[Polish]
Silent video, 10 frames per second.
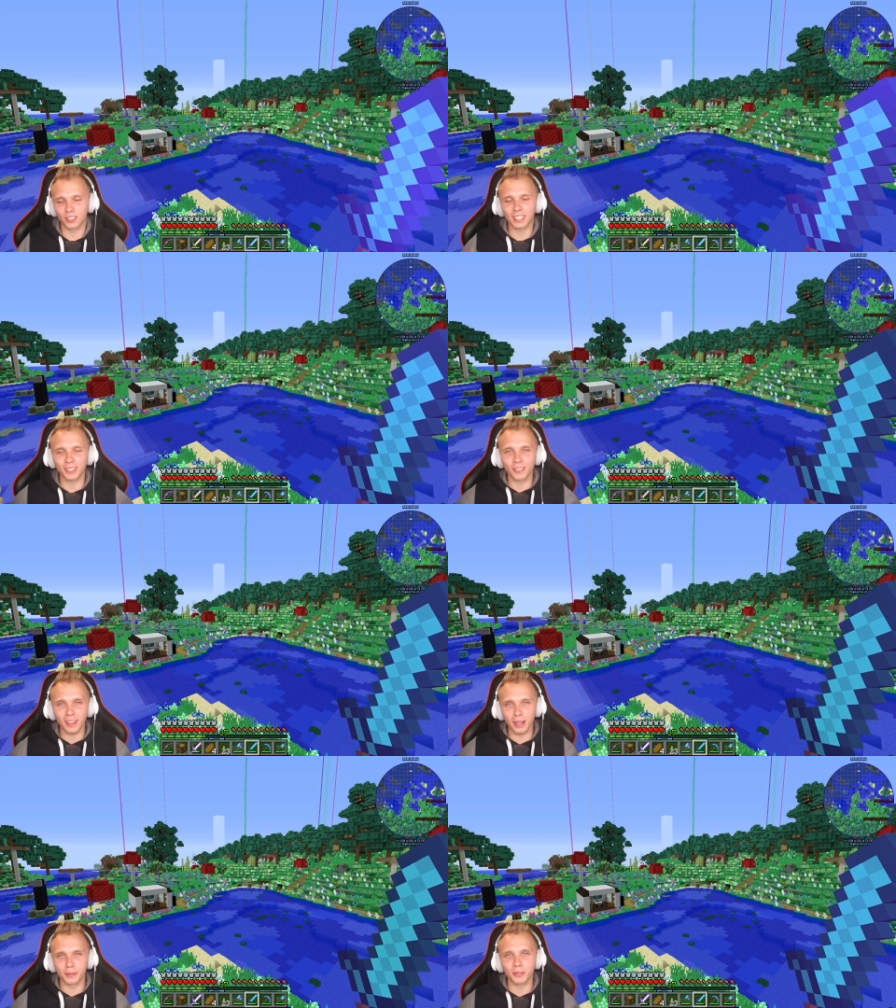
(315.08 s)

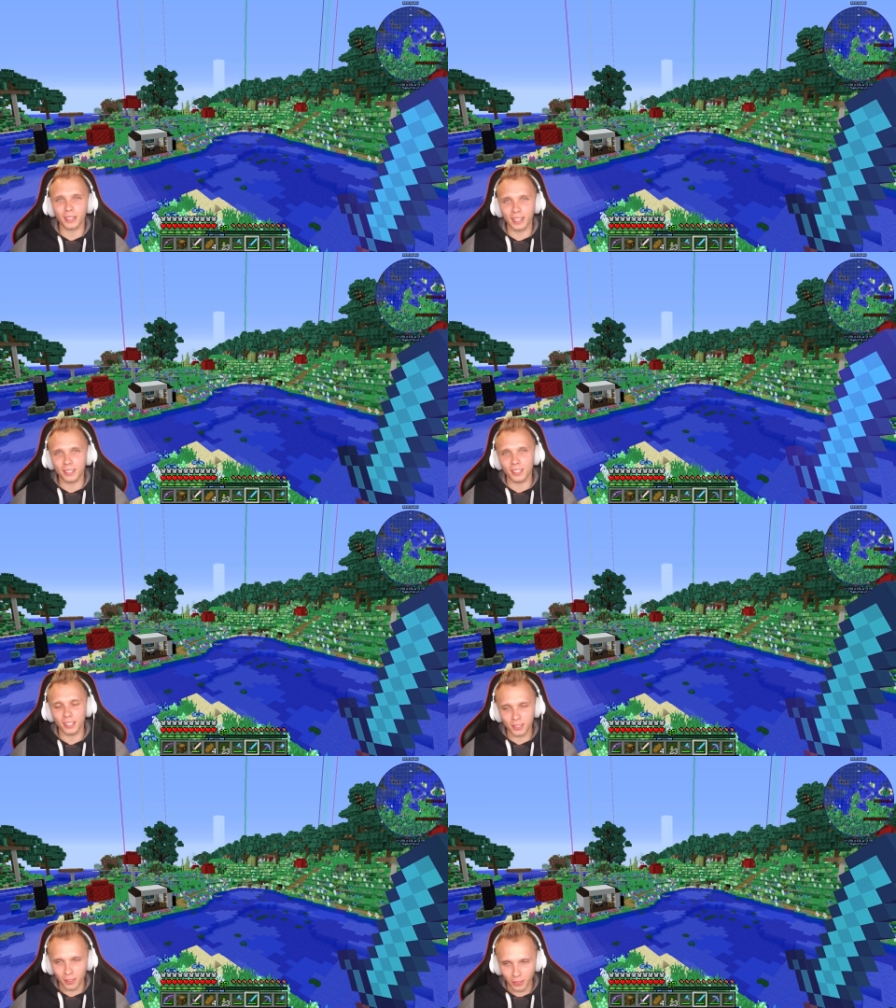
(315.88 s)
żartowałem, słuchajcie,
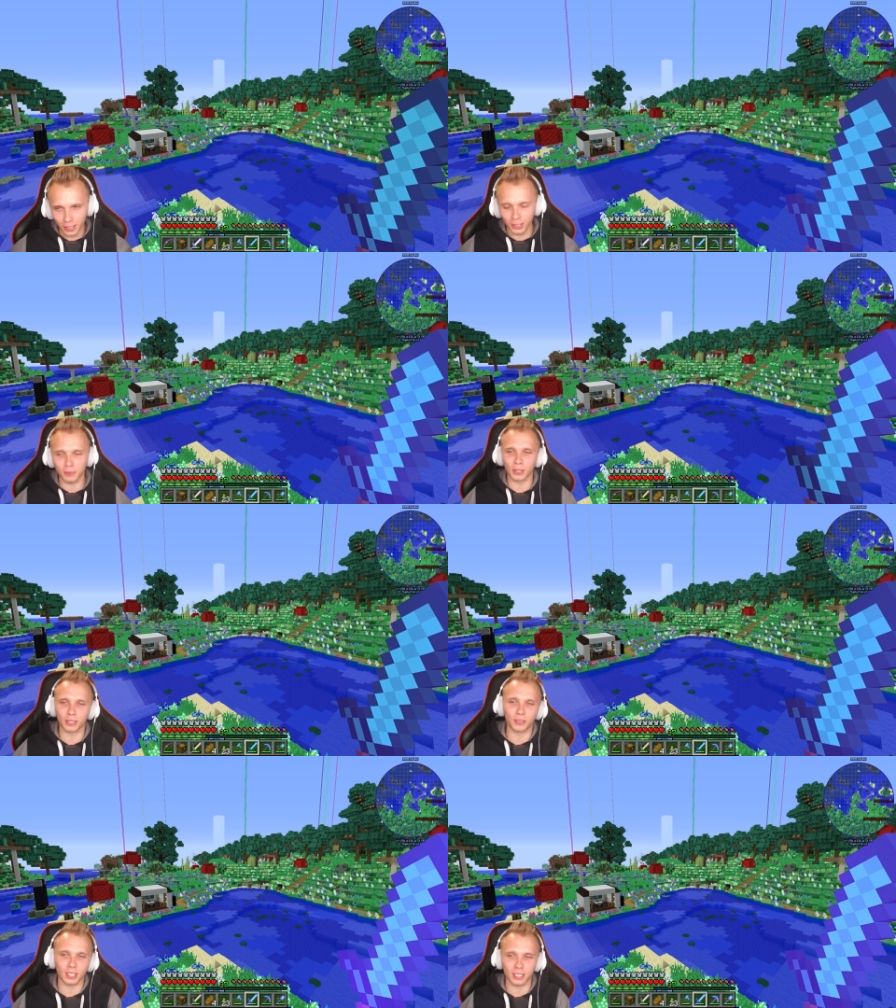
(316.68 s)
nie cofnęliśmy
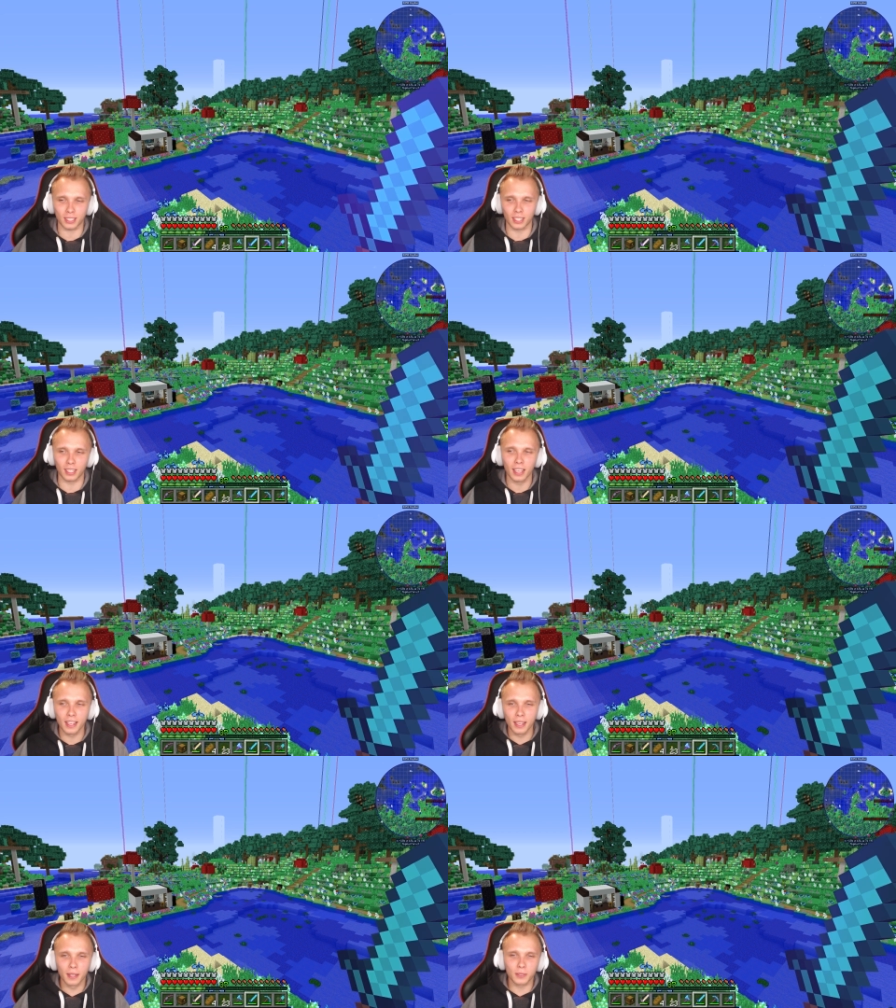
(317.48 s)
się w czasie i
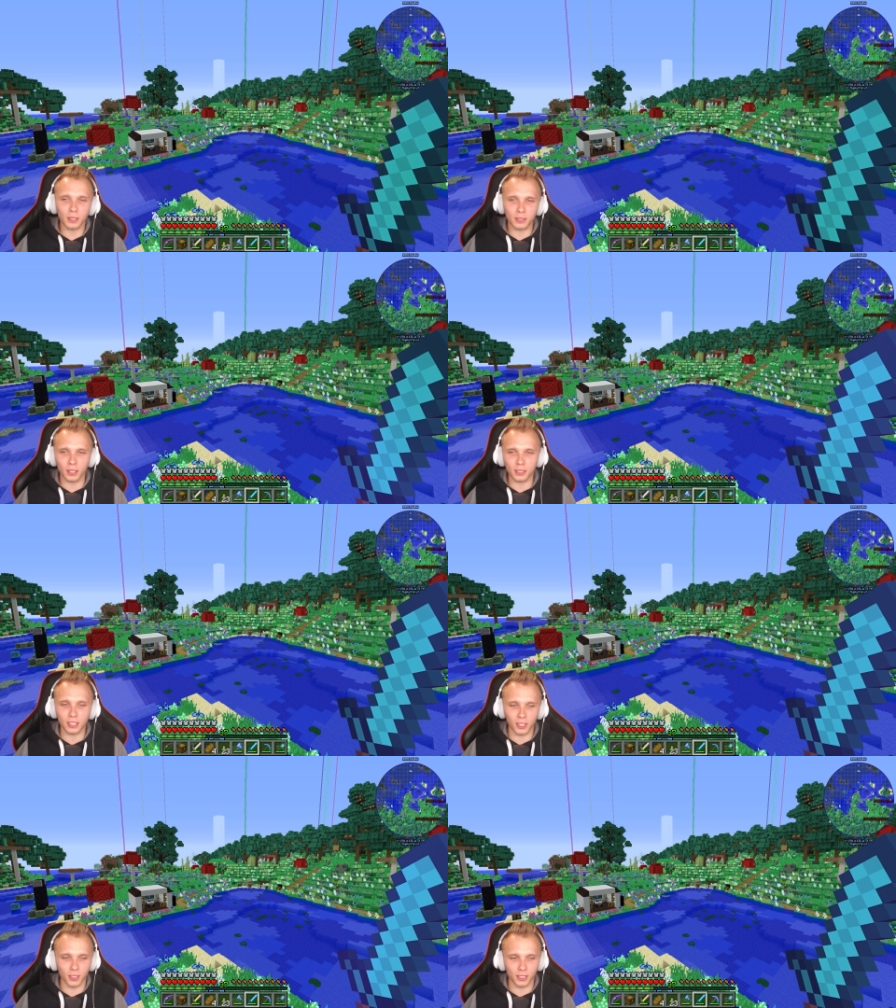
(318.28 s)
co, co z
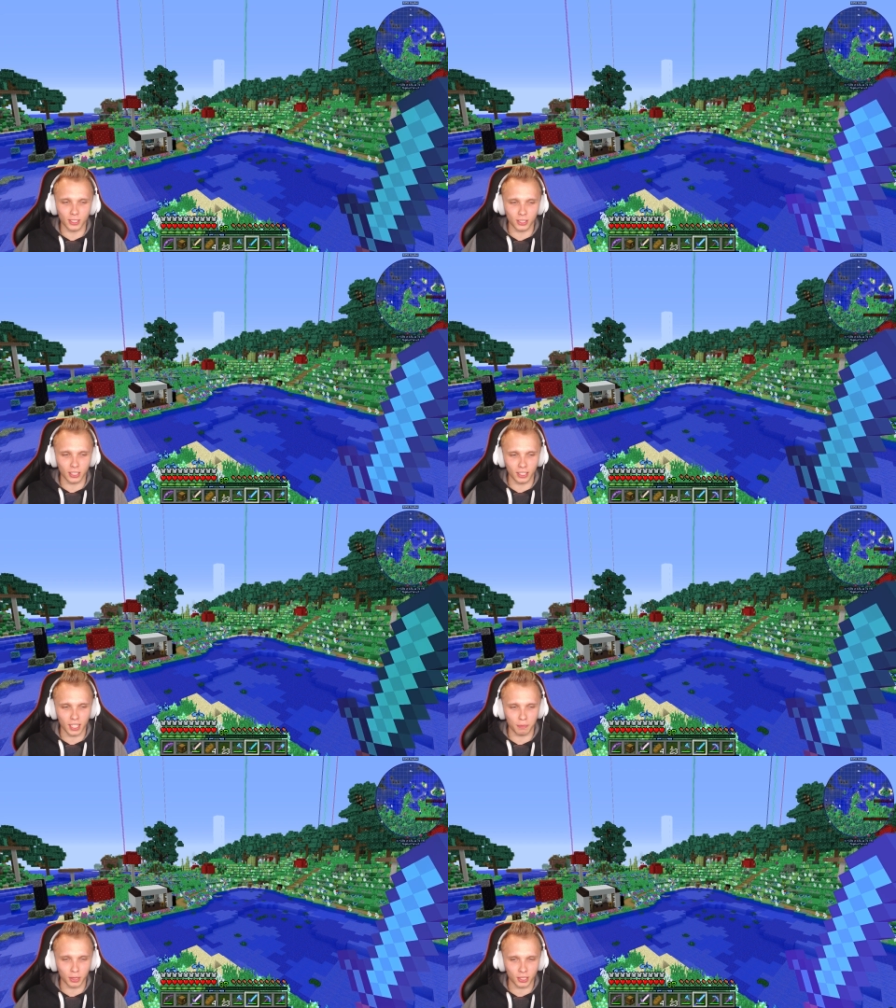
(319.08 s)
tego, że dzisiaj nie
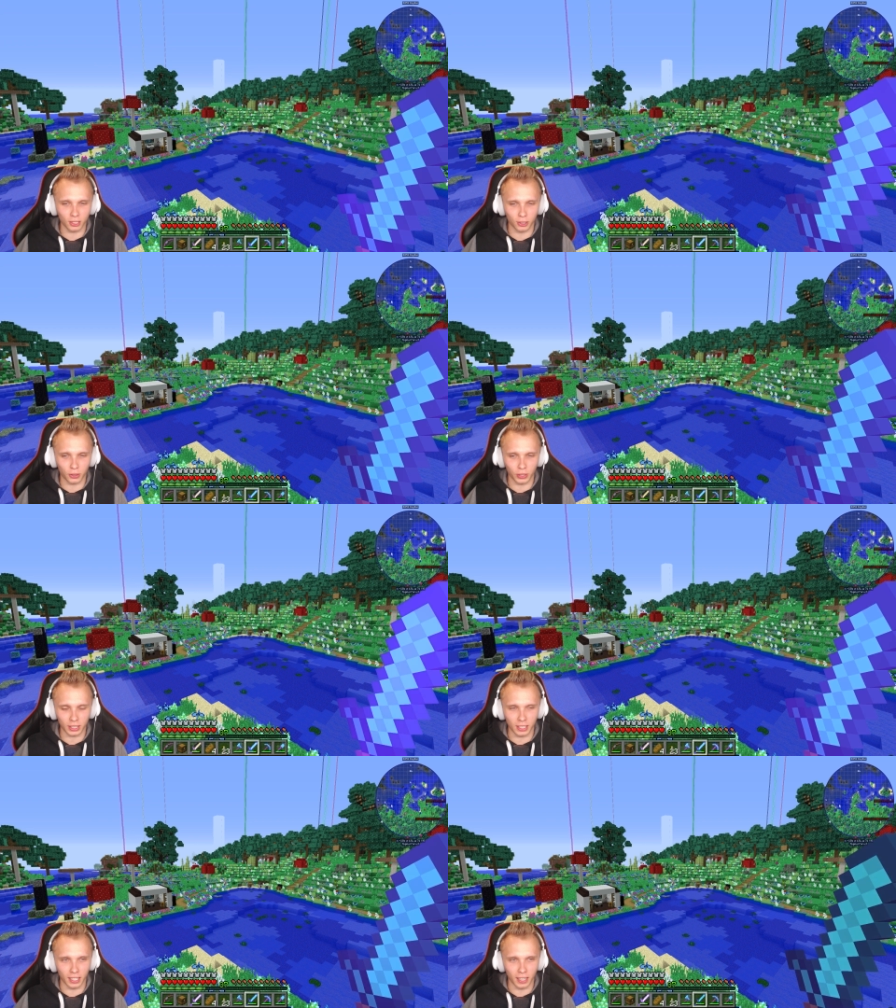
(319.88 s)
ma 1
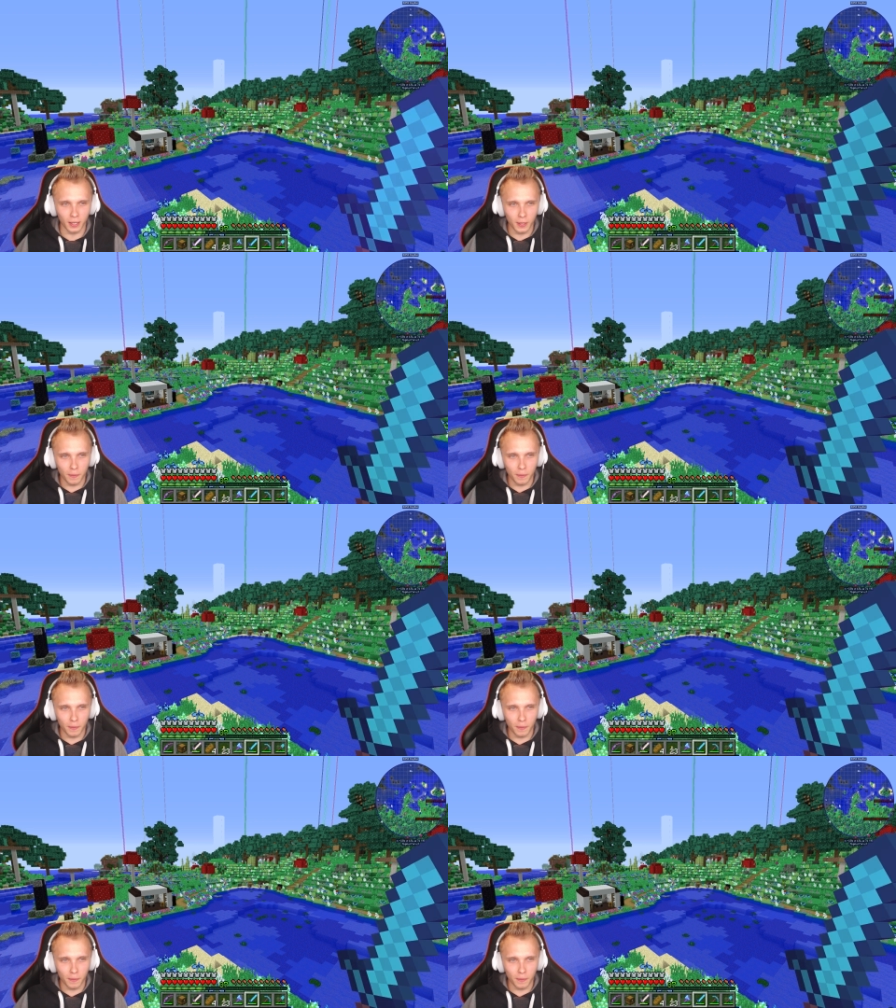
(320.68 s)
kwietnia?